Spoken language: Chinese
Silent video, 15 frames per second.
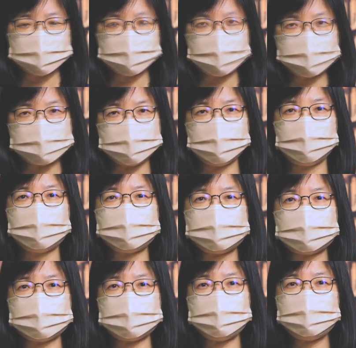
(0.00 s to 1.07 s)
为什么会
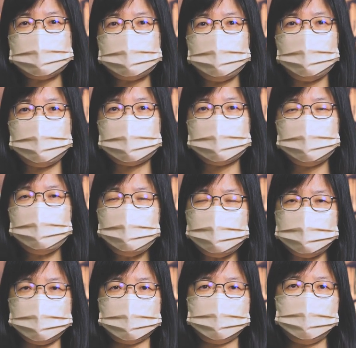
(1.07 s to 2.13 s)
这样？是不是我们路
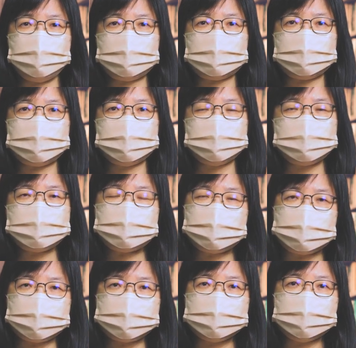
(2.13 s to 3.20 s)
走对了，这个
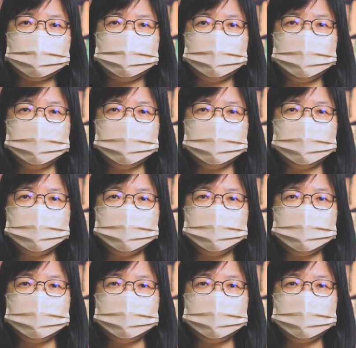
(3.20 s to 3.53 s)
很好，